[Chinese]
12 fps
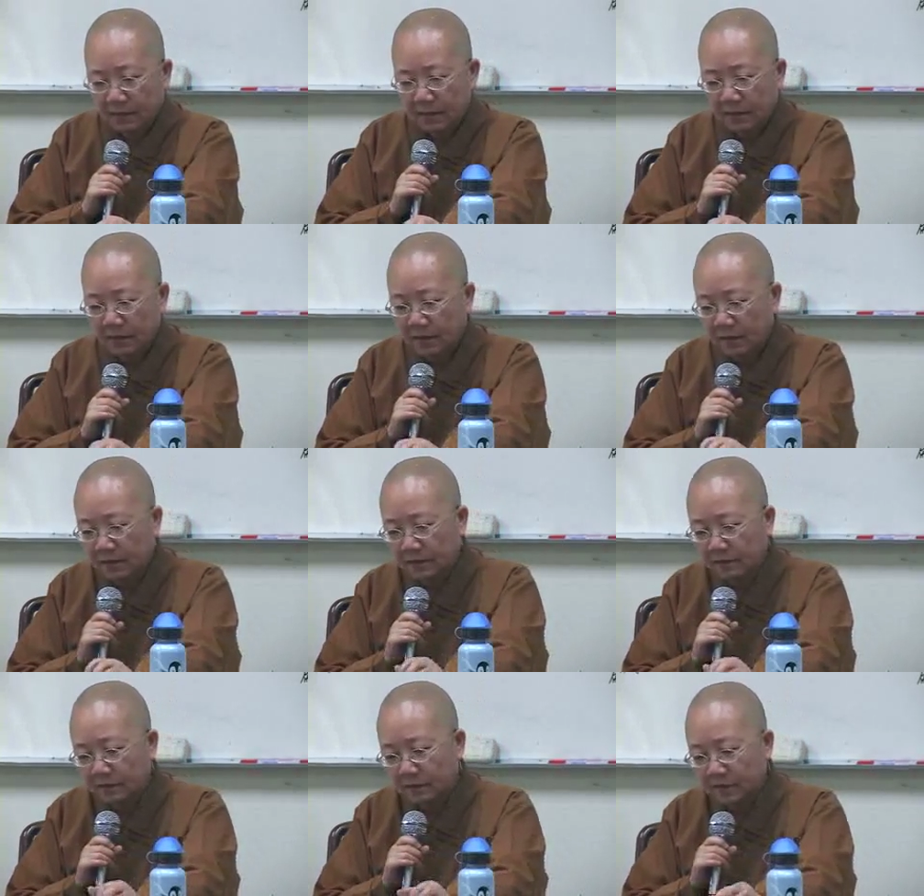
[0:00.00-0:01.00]

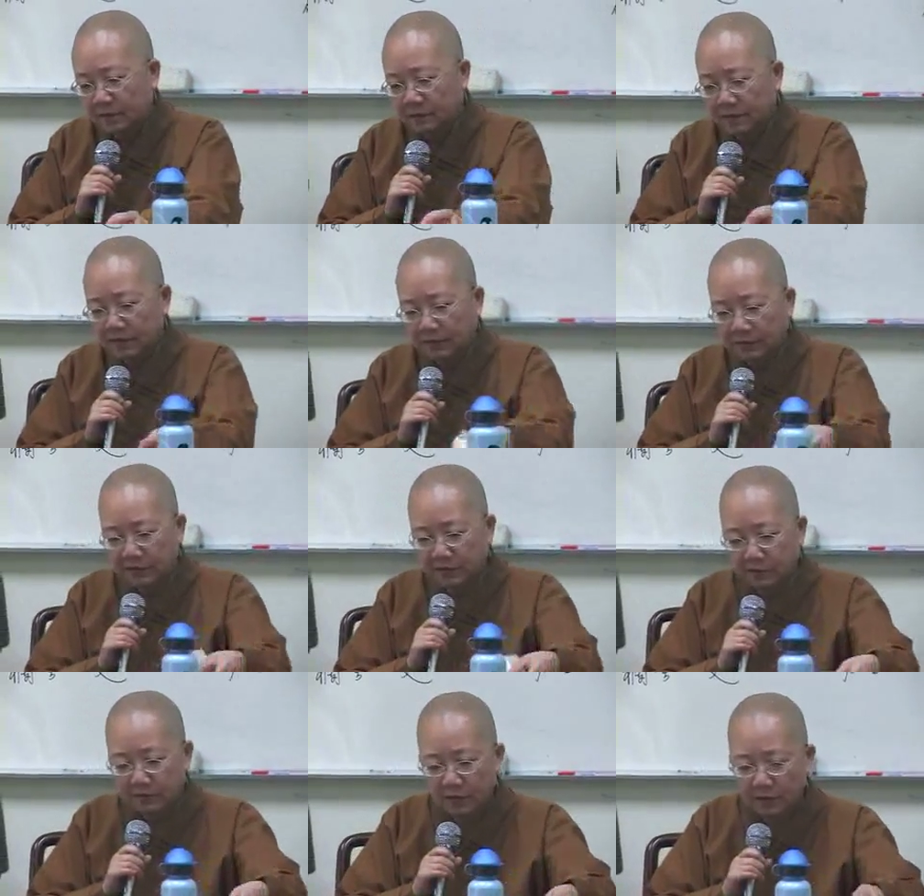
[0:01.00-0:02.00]
呃，我找一首
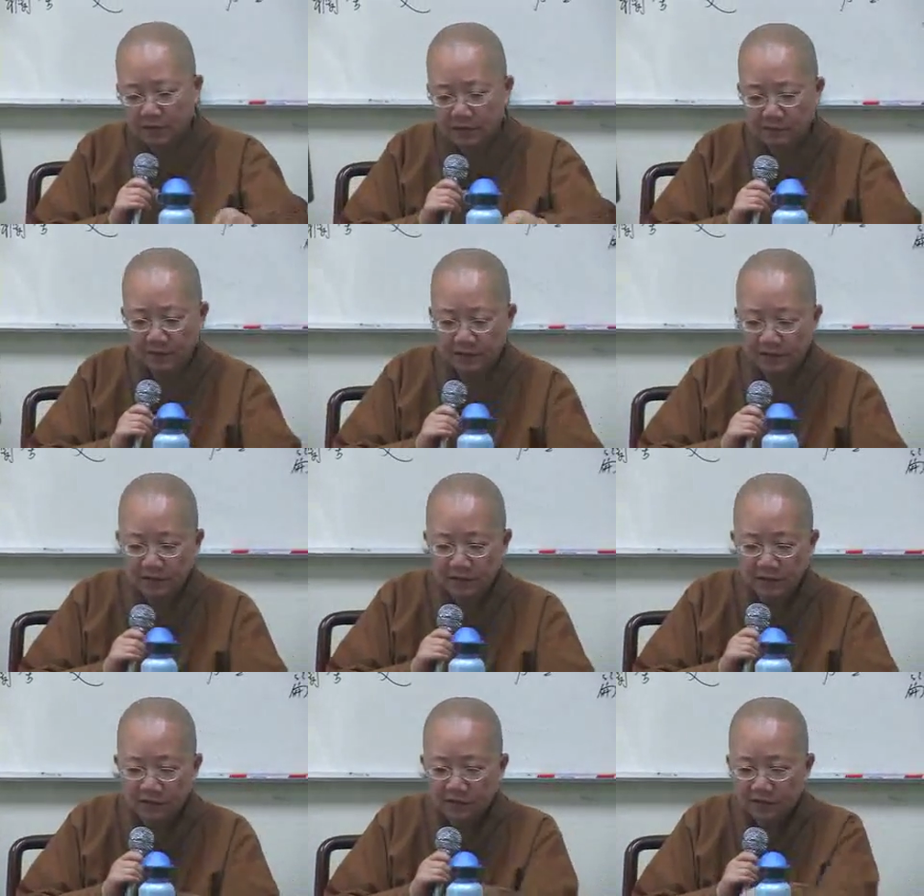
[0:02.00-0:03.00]
啊，你们一
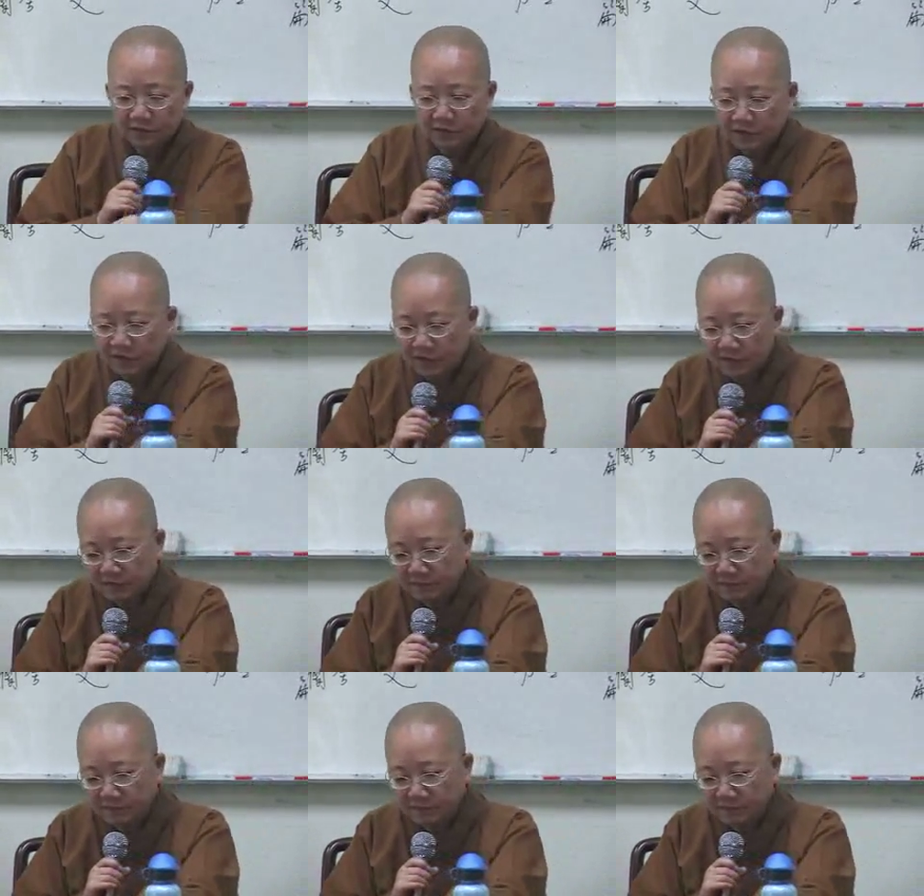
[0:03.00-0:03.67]
定熟悉的。